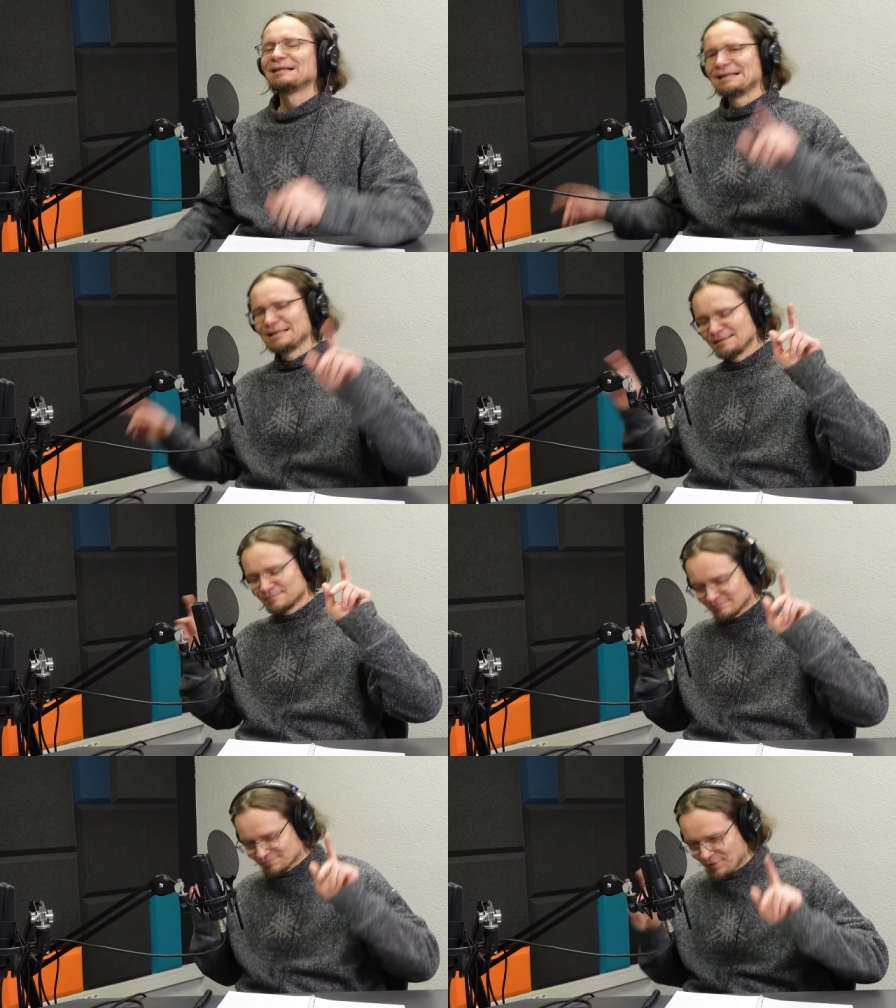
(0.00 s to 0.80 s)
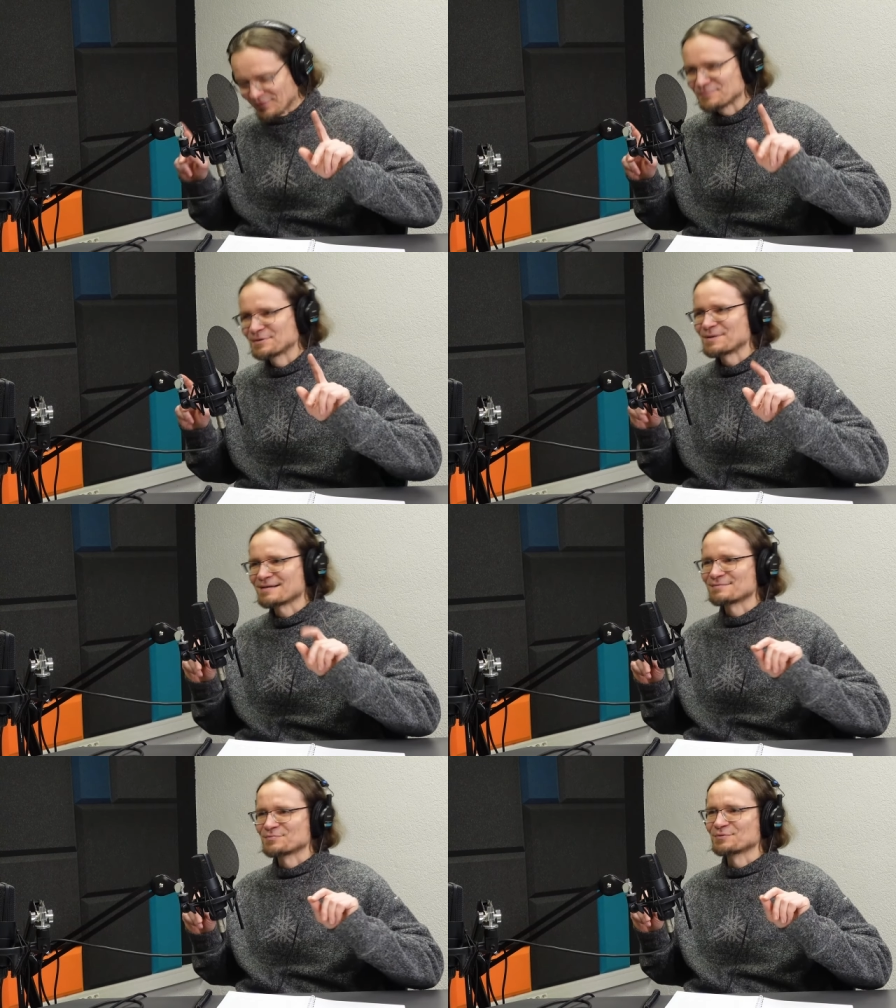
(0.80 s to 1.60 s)
I Powiem tym
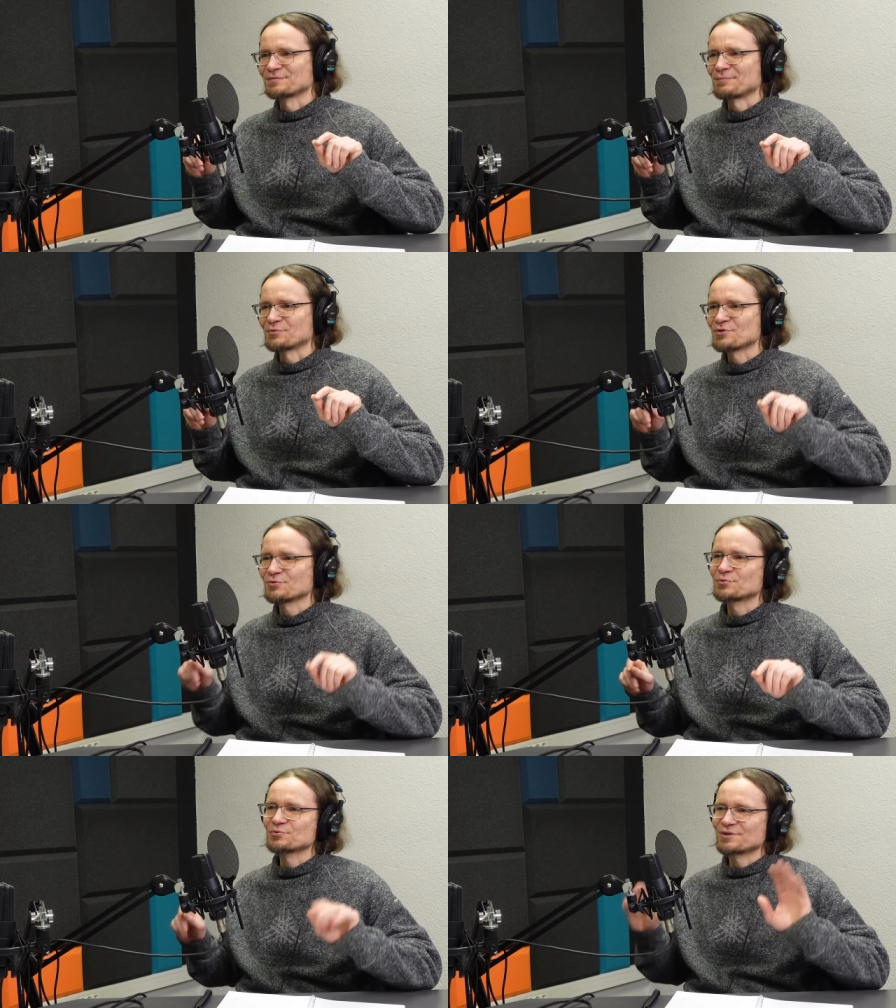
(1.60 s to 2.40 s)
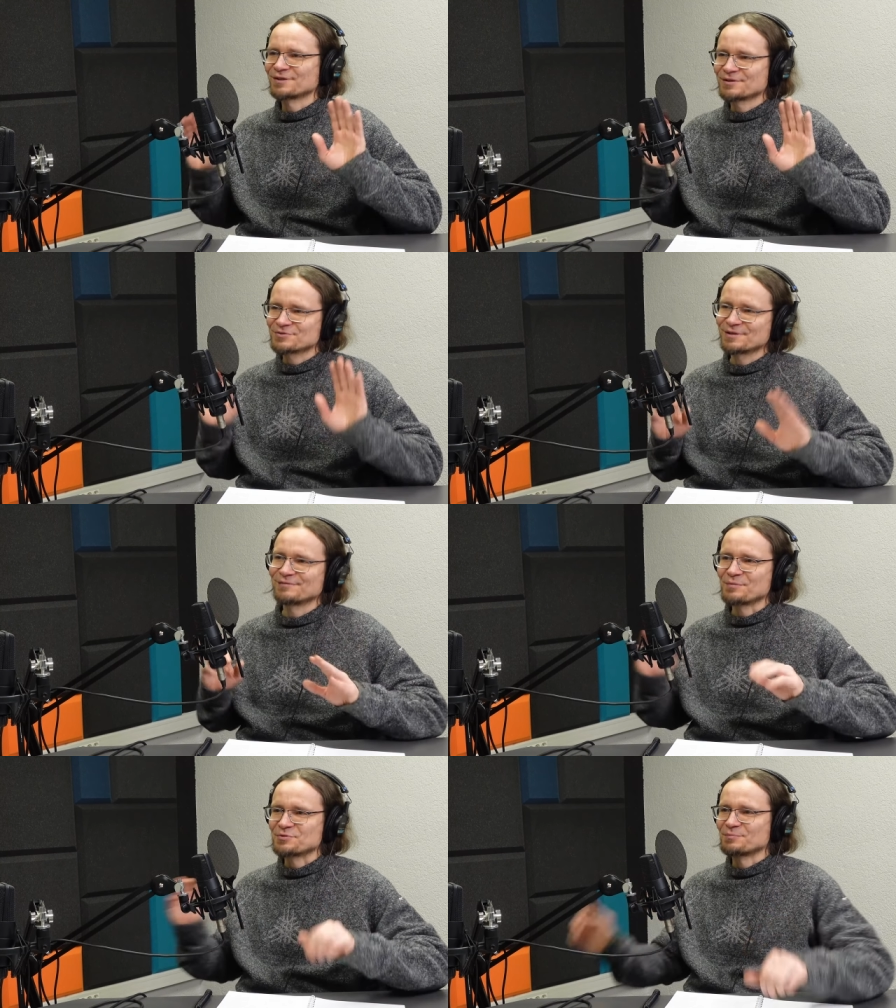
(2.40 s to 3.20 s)
razem znów na początku, że jeżeli
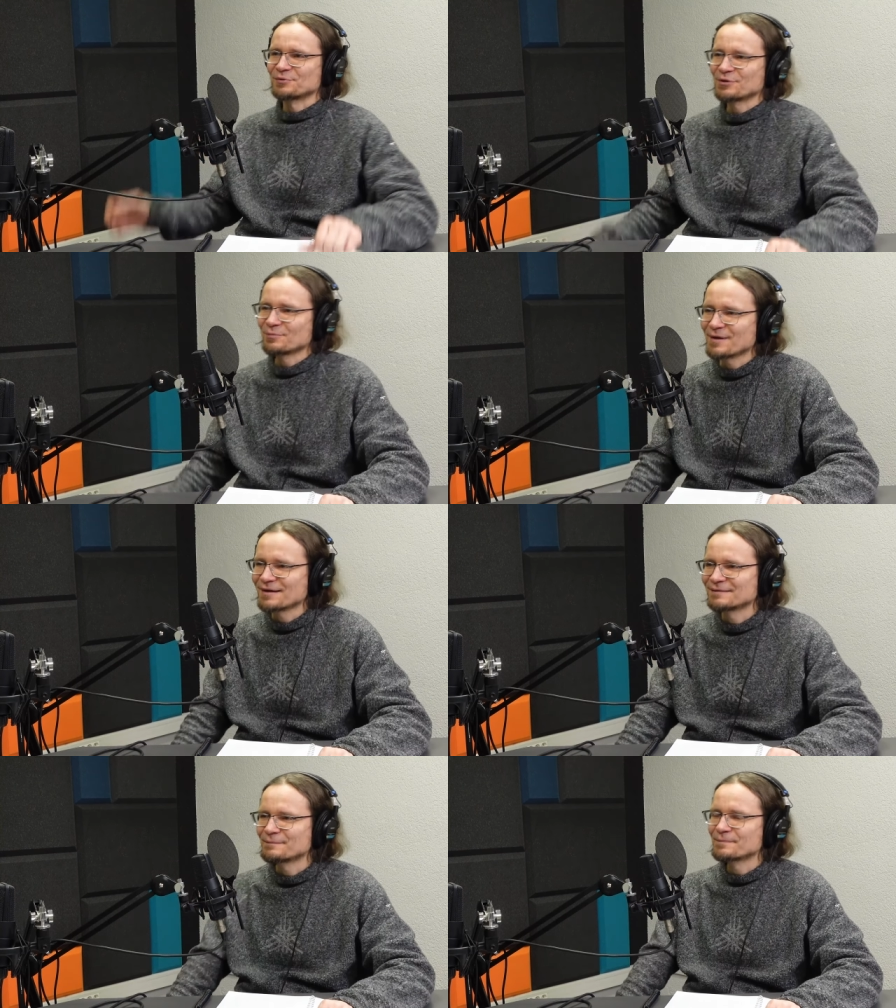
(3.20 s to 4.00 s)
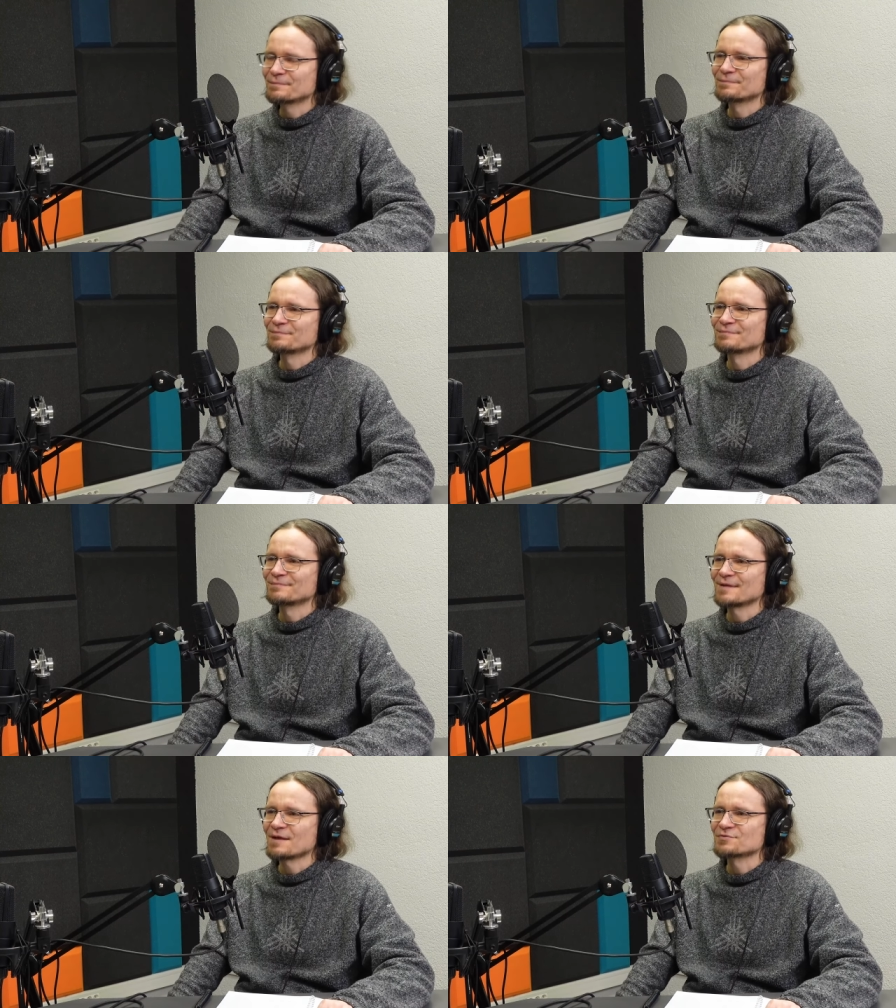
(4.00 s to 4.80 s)
Wam się podoba
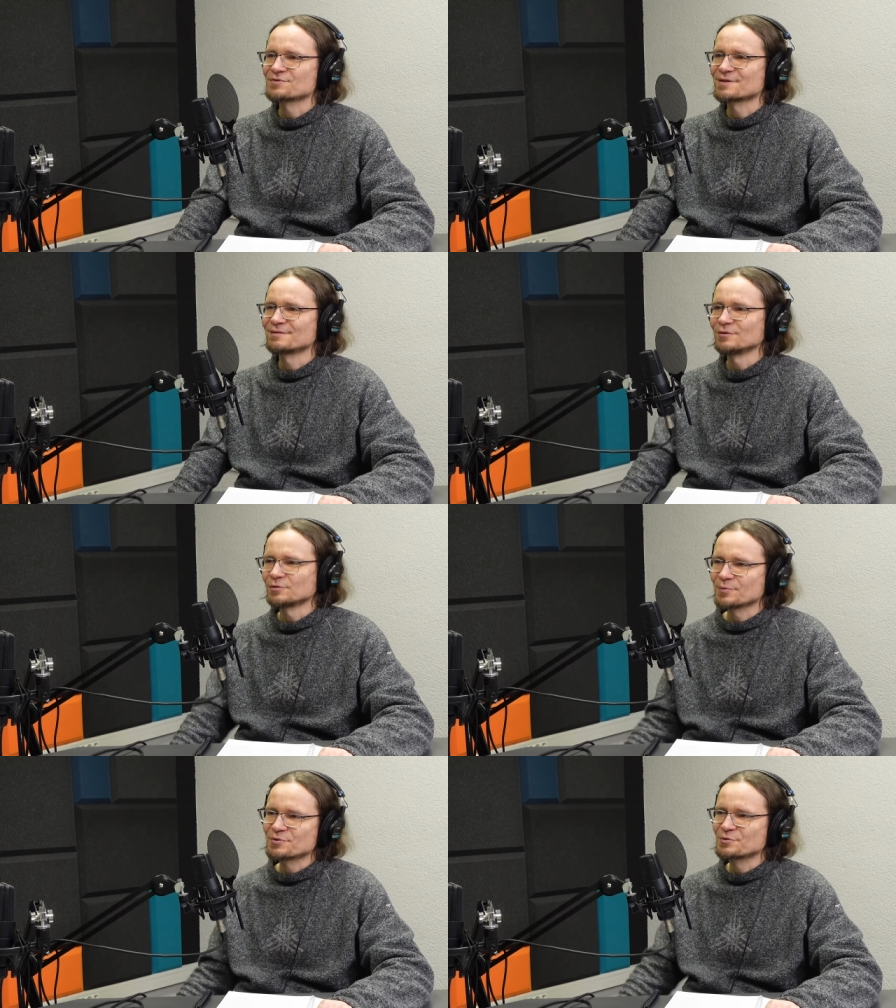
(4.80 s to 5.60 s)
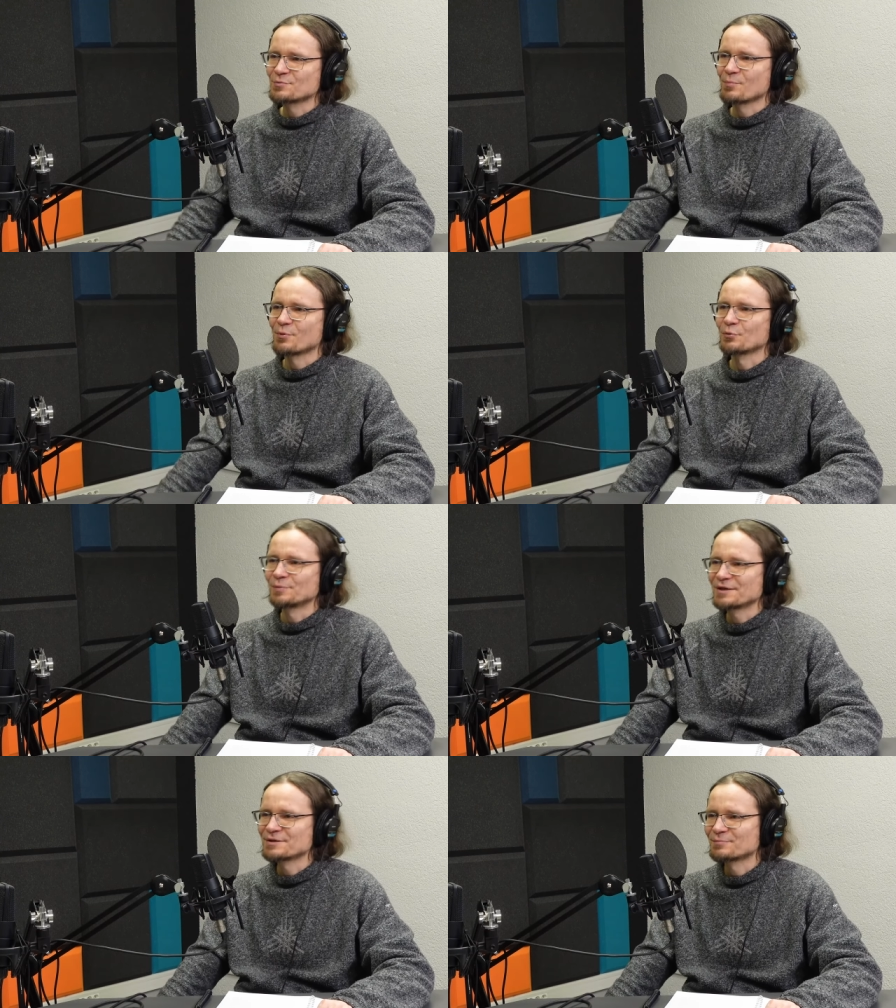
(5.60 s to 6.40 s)
mm, nasz cykl, no to prosimy o
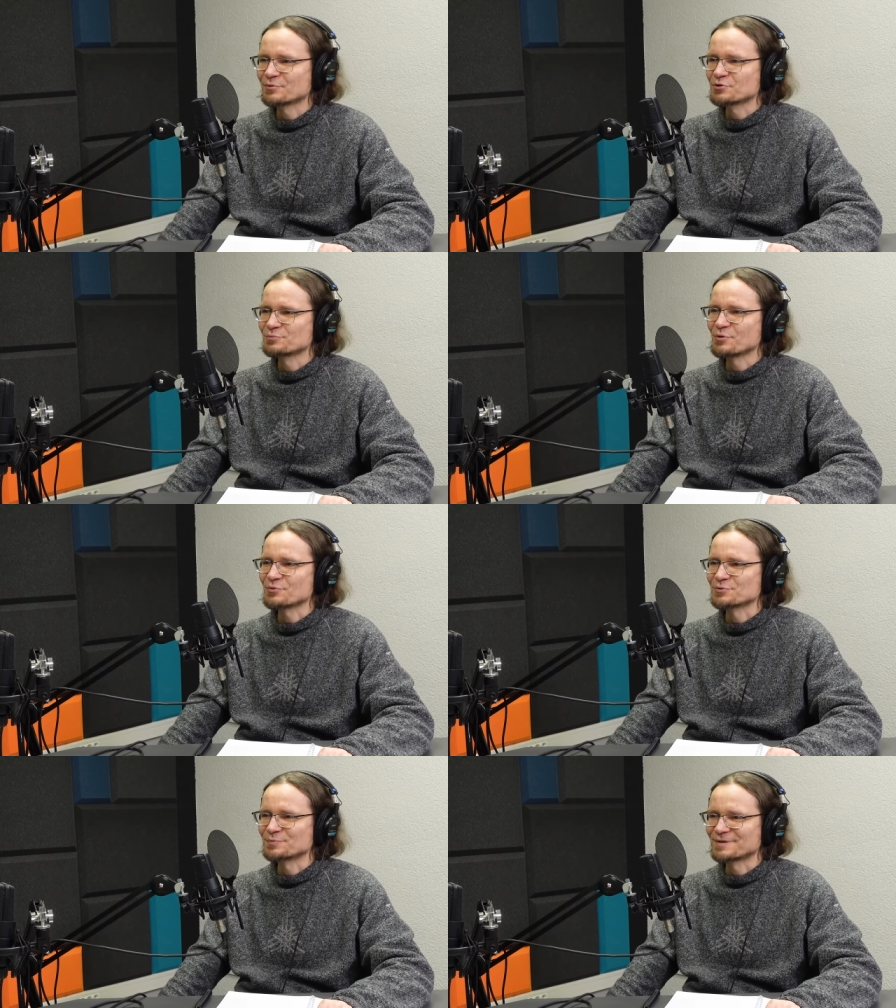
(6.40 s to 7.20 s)
polubienie, prosimy o